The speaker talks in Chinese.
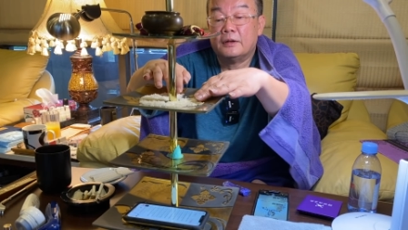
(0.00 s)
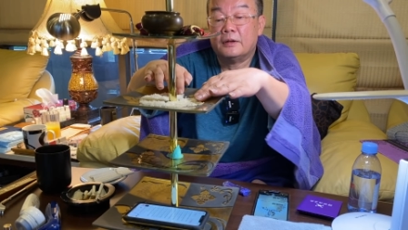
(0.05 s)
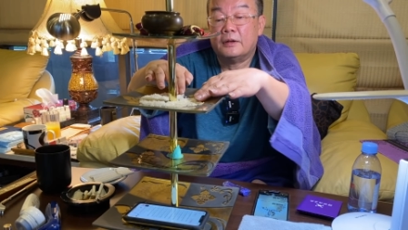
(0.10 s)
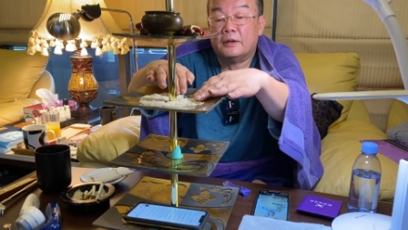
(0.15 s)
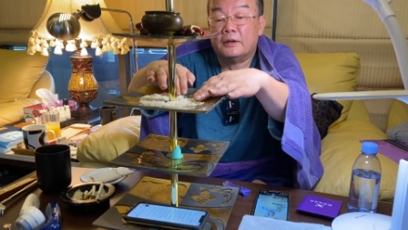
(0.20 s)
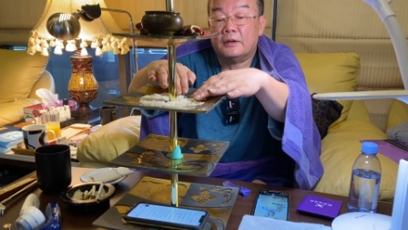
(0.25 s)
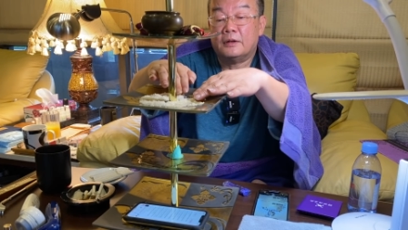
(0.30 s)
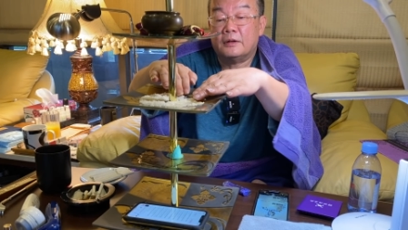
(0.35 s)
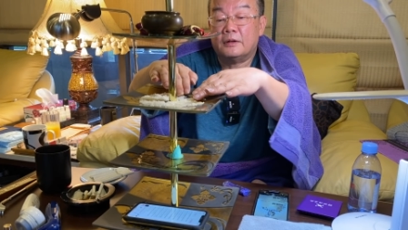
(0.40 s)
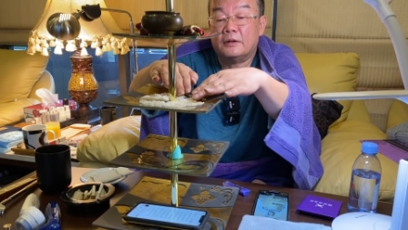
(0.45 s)

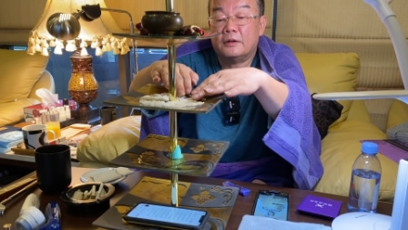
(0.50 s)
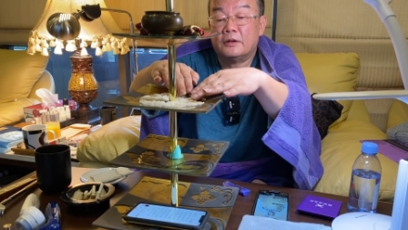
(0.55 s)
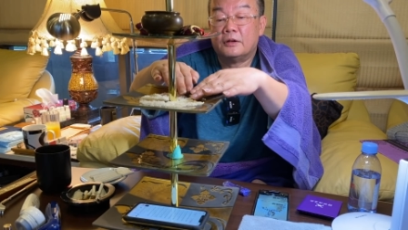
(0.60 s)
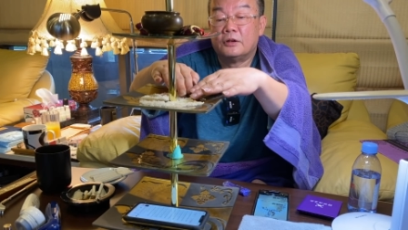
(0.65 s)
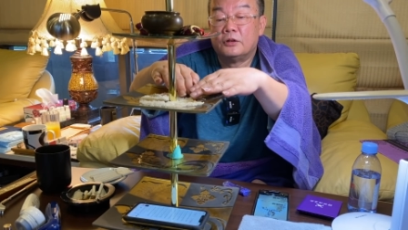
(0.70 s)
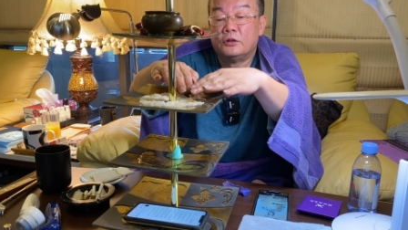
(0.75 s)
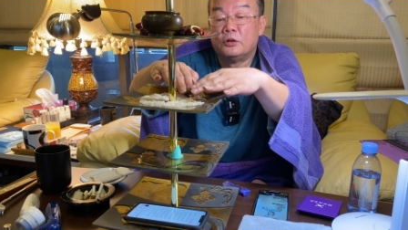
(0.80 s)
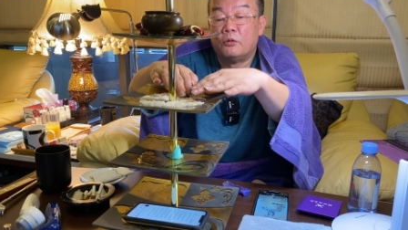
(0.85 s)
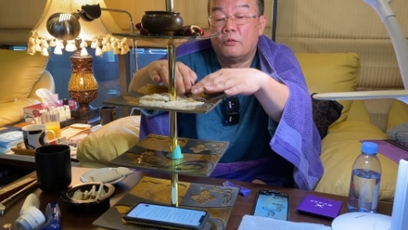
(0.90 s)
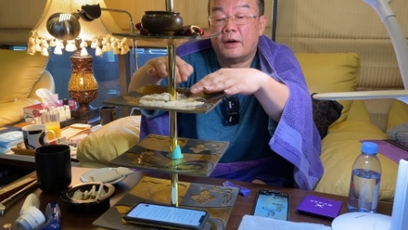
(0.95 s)
哦，
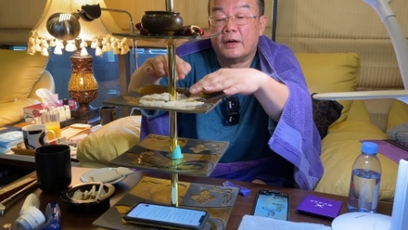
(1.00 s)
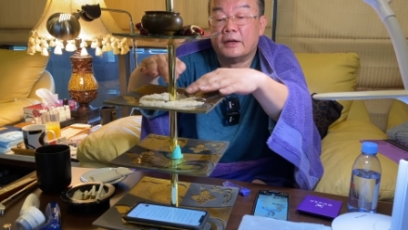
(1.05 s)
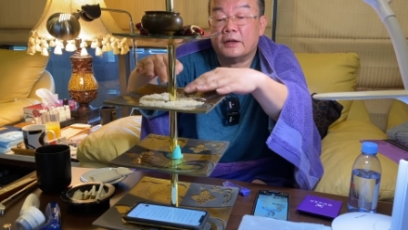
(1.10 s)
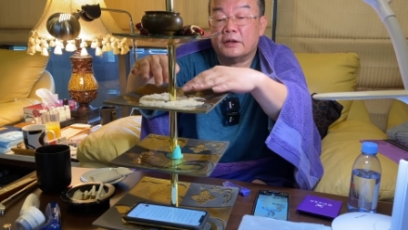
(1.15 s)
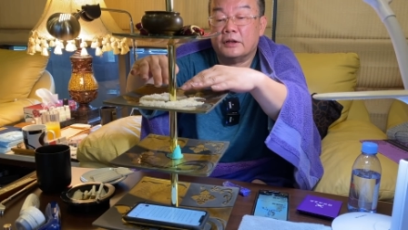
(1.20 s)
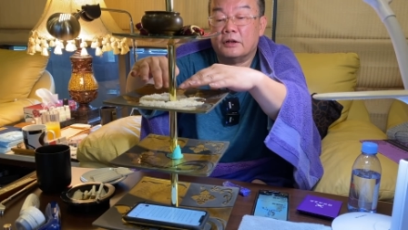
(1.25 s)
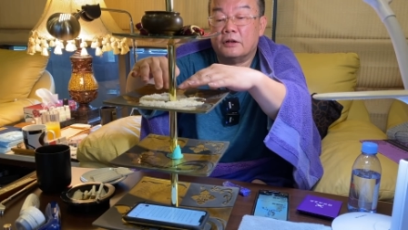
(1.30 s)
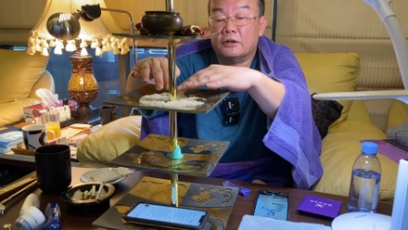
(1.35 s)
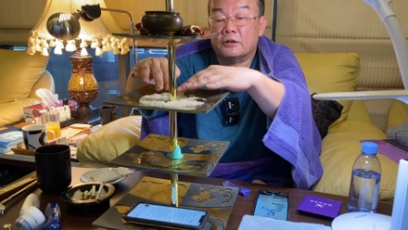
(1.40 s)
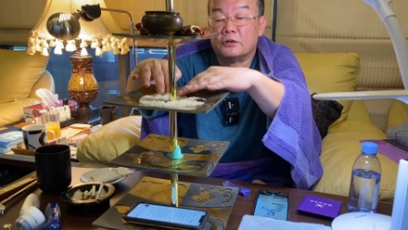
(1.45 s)
用完了
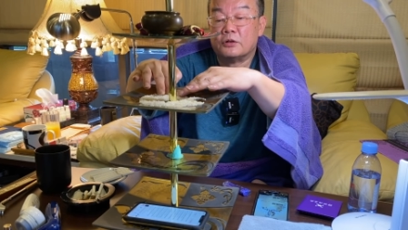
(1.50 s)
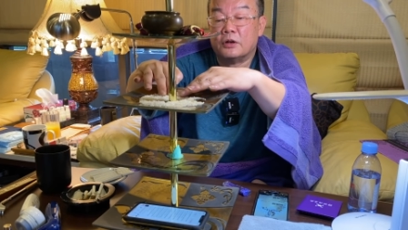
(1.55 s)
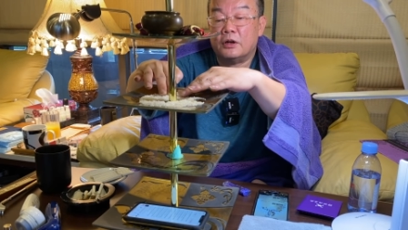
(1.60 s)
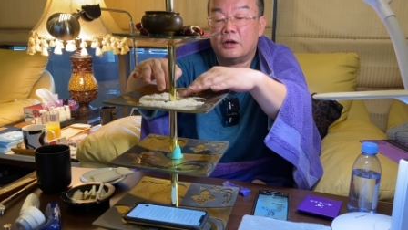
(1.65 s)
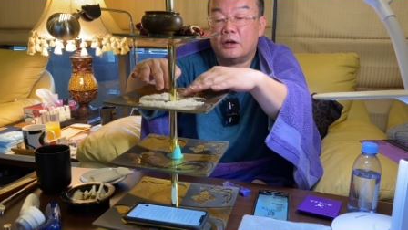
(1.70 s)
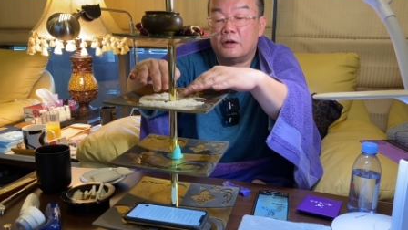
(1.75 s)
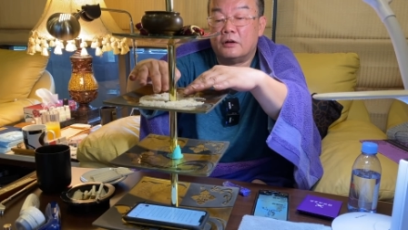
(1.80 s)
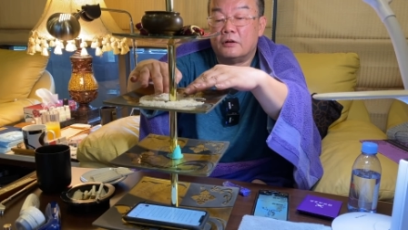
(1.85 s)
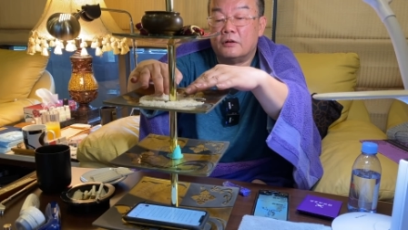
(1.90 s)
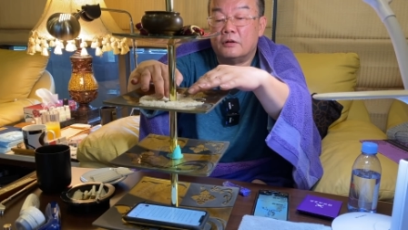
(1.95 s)
以后就
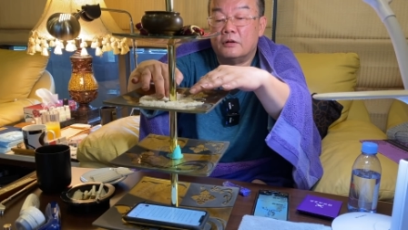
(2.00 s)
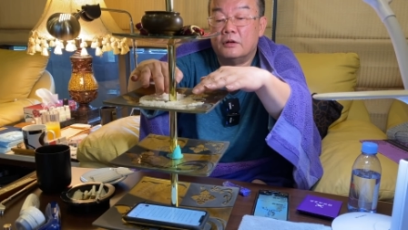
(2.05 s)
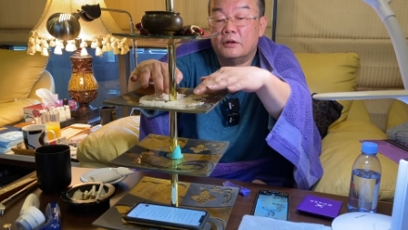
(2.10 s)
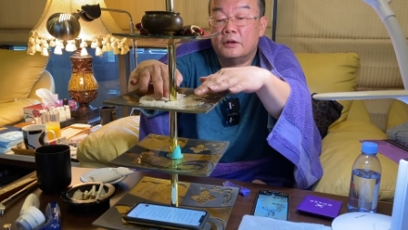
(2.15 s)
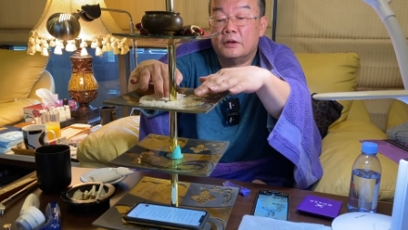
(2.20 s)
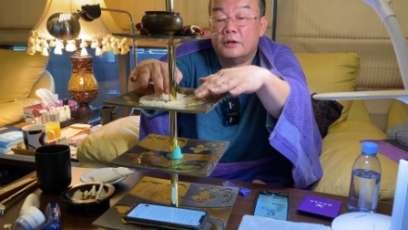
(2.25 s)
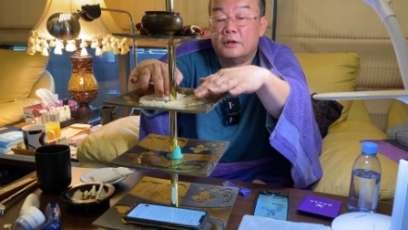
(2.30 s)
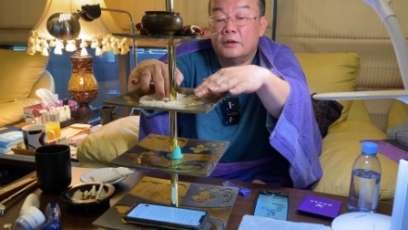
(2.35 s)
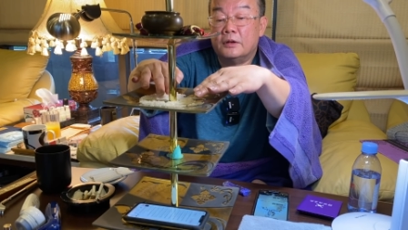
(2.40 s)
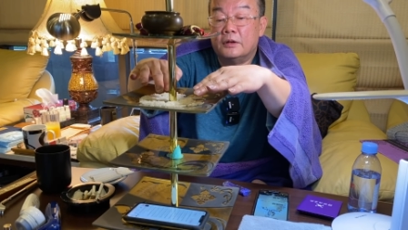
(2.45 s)
要，
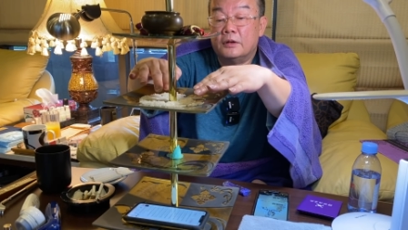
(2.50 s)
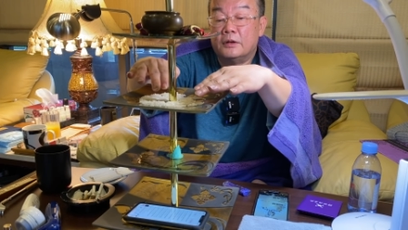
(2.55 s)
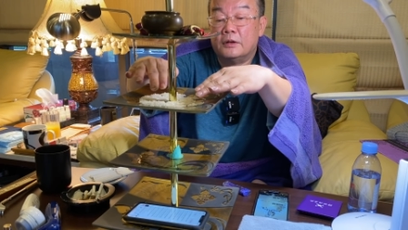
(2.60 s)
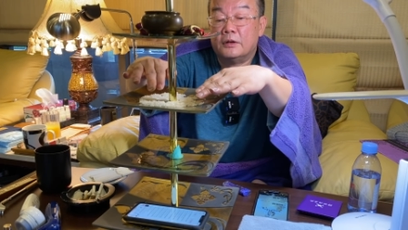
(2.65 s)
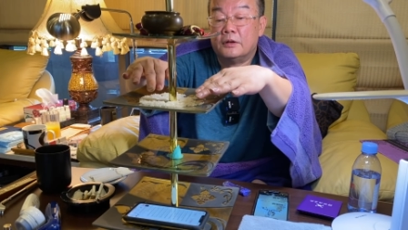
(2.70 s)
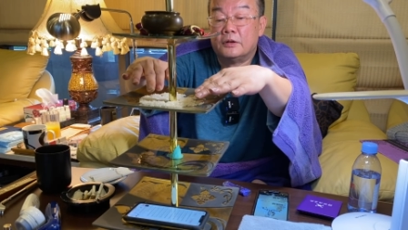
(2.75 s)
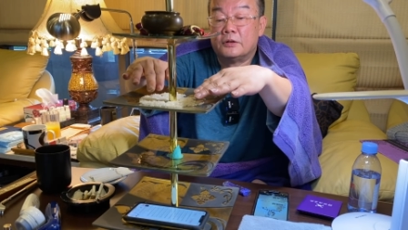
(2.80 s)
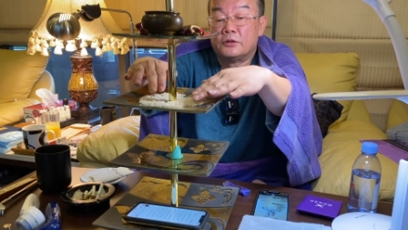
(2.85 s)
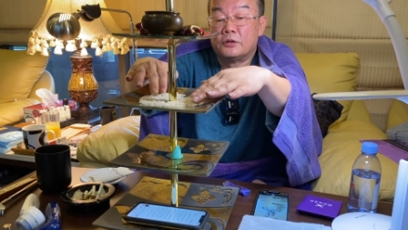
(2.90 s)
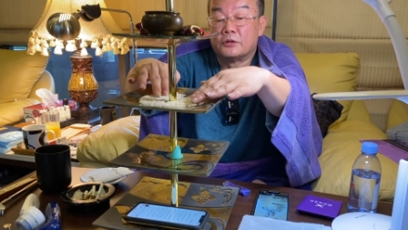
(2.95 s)

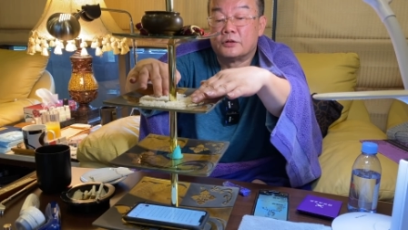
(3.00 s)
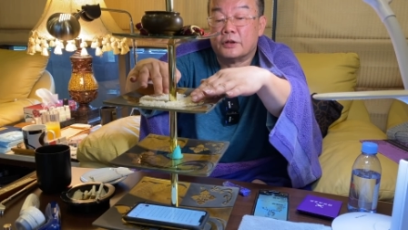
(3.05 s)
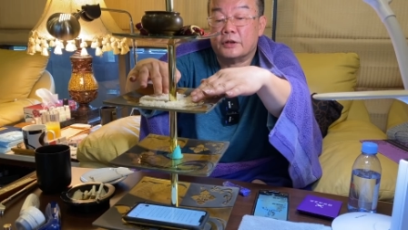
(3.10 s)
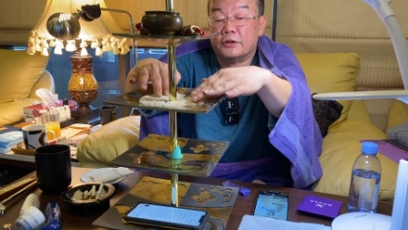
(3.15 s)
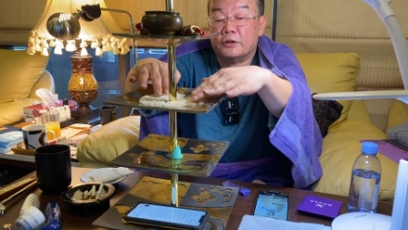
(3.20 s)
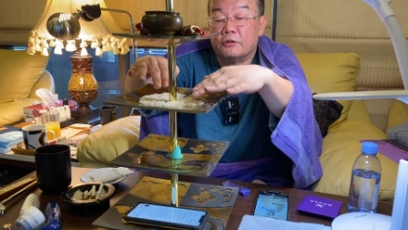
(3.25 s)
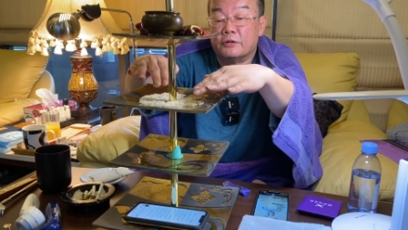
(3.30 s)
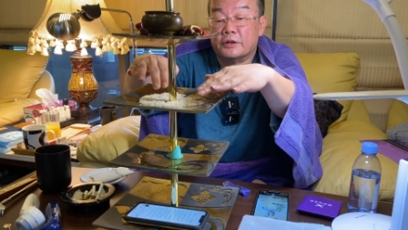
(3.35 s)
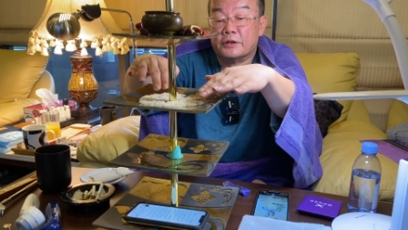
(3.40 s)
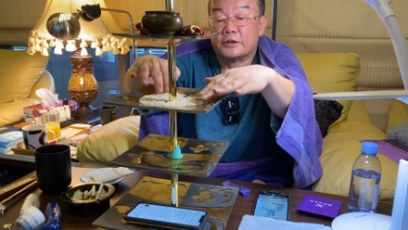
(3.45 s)
就只能
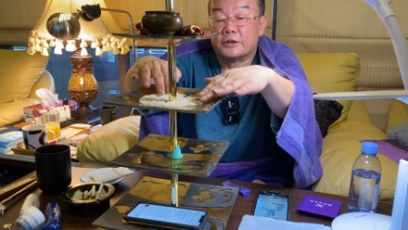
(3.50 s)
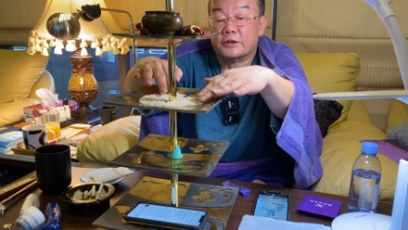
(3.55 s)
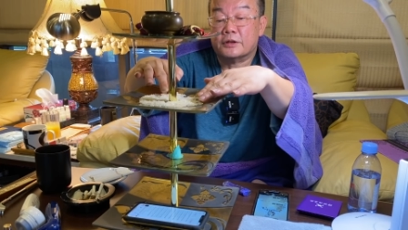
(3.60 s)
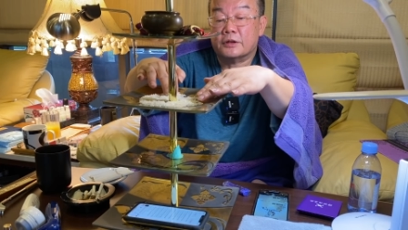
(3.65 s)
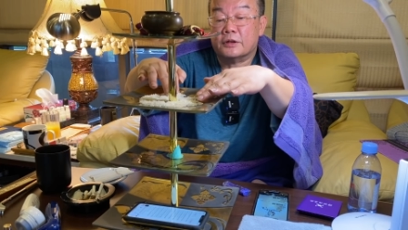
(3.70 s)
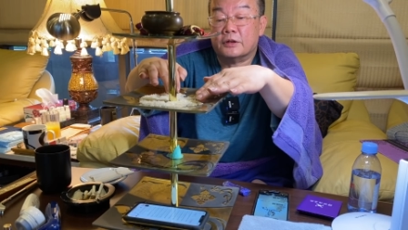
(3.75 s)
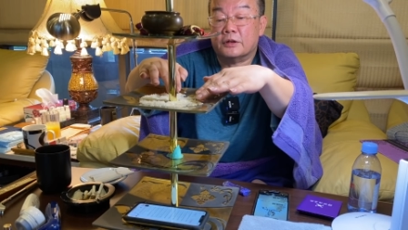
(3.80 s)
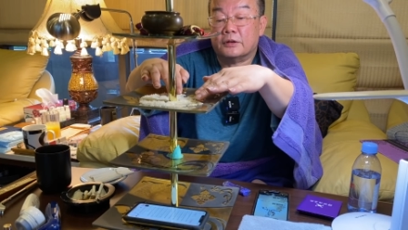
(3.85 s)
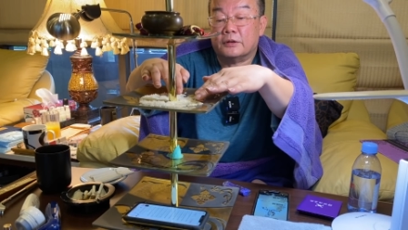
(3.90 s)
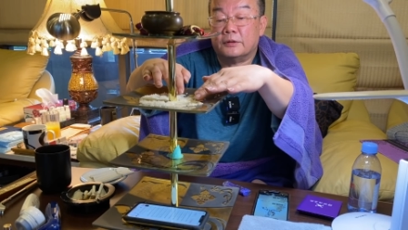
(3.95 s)
用一次
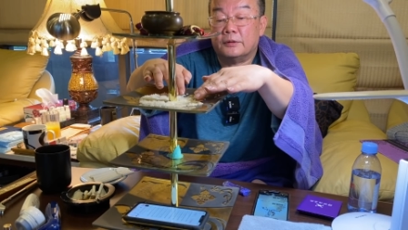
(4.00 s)
哈。